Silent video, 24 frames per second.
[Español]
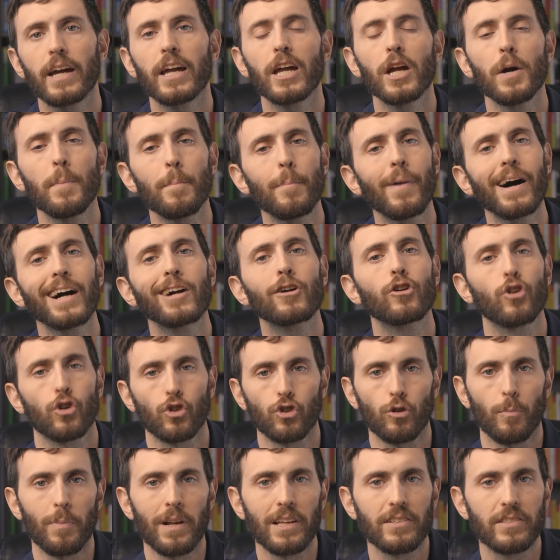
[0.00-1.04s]
es más
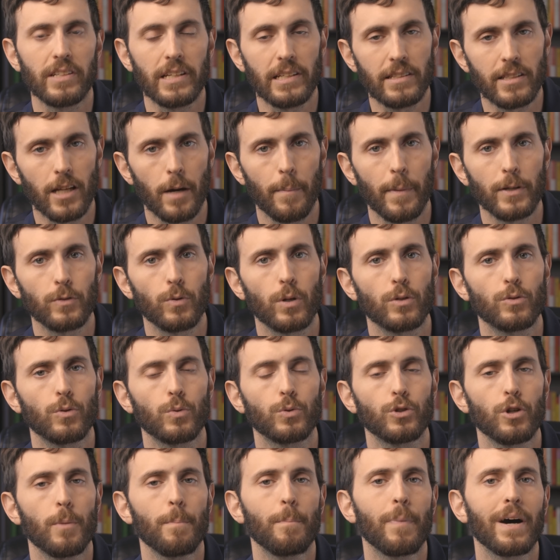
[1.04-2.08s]
cortoplacista, es más una
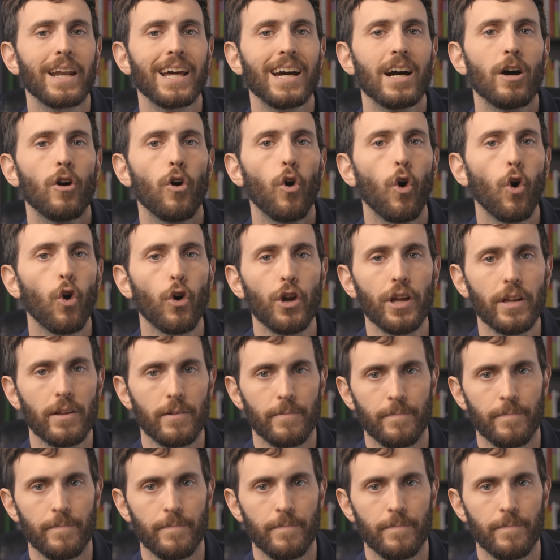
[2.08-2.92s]
solución para hoy.